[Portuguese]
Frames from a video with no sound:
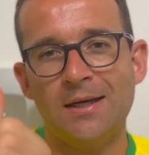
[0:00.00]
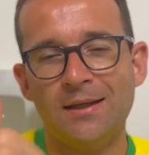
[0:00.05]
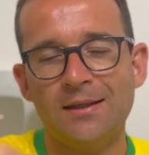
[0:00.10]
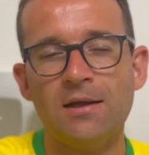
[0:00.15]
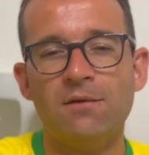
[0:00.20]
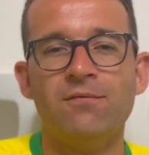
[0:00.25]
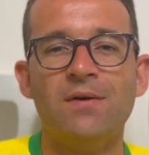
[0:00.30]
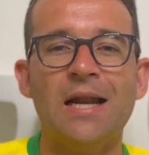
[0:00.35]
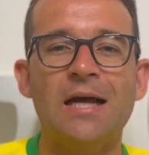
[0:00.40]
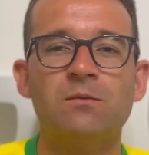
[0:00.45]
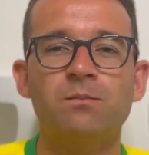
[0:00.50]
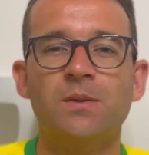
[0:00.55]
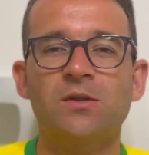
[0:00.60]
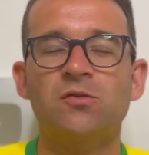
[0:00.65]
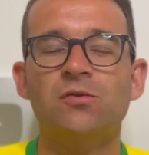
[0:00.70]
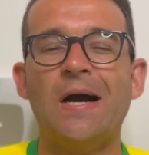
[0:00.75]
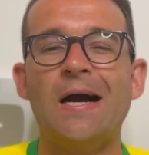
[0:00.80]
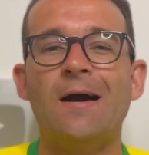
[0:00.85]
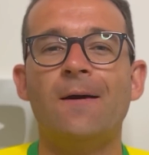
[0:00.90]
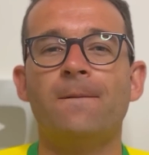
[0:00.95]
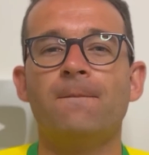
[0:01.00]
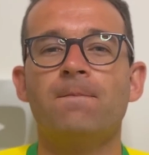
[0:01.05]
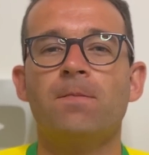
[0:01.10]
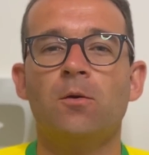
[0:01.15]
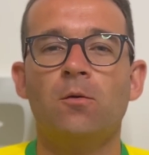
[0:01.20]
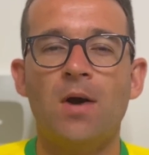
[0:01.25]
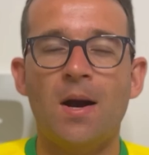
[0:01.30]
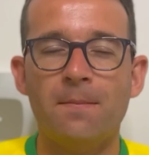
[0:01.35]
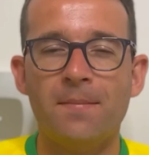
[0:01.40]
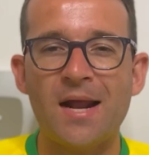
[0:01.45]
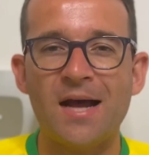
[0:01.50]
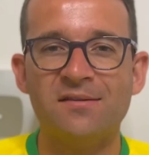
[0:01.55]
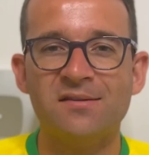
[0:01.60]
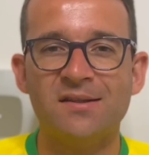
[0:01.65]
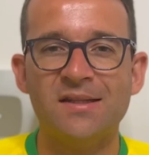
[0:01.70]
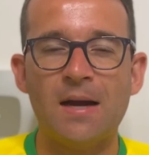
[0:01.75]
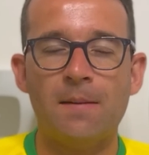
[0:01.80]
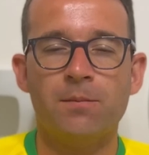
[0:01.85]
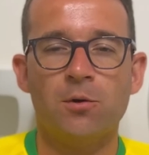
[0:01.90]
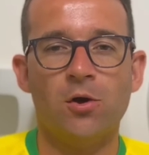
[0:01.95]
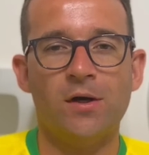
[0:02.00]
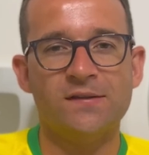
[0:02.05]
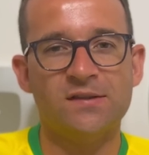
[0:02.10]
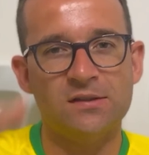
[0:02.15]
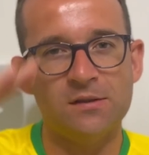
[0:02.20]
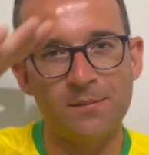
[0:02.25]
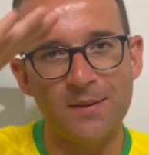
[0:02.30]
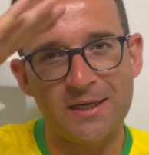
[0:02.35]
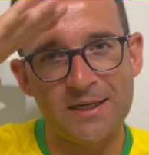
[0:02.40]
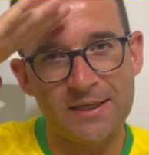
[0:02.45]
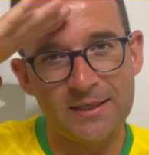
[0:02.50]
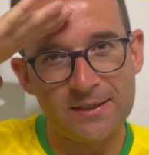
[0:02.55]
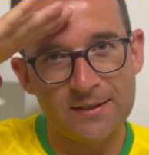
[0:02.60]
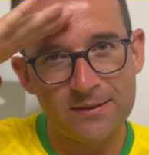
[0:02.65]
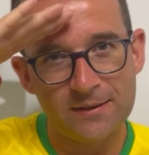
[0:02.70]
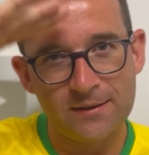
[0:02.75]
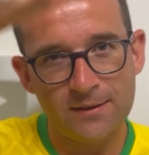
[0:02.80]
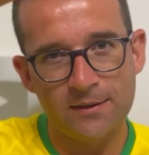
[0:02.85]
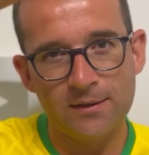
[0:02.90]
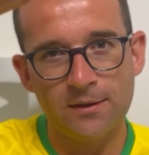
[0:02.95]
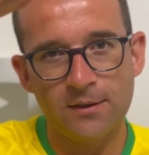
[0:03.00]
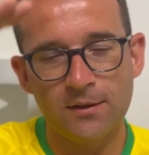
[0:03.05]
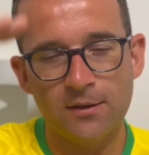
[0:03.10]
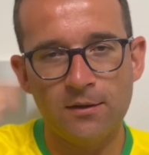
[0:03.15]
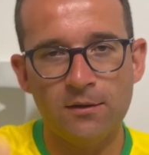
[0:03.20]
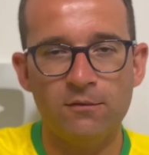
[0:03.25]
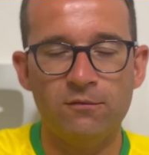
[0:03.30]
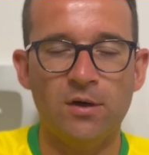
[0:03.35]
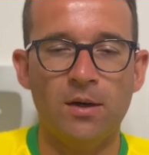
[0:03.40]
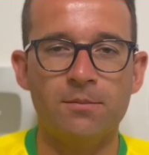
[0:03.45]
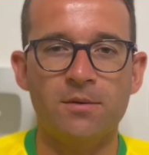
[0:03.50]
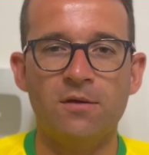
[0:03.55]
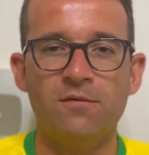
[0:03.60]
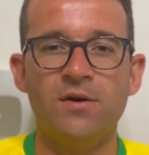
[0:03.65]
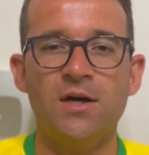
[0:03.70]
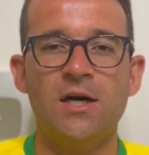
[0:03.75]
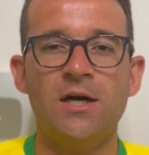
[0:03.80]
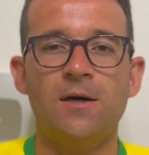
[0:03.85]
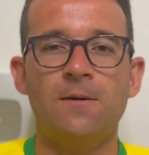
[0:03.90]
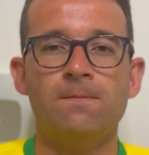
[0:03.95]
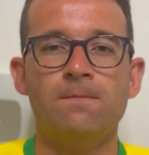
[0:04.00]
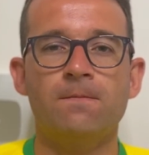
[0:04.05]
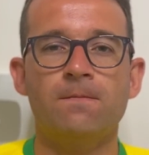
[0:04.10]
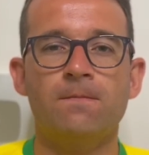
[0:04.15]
Tá falado, pessoal? Um abraço, até a próxima. Vamos que vamos!